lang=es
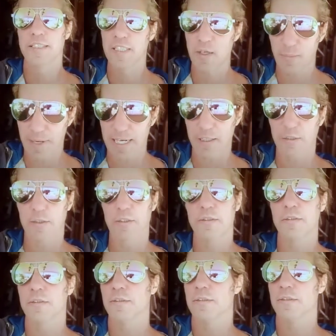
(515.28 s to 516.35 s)
Sin embargo,
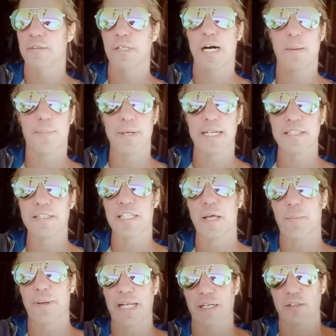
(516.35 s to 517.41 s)
aprende
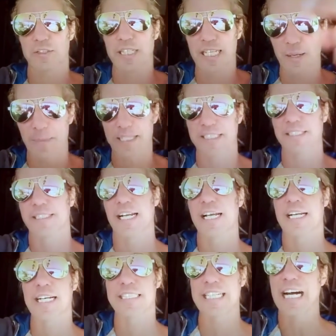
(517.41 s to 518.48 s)
de perros nada más entra
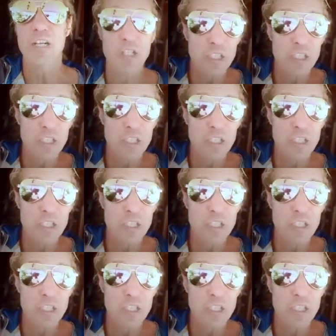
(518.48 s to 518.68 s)
en casa.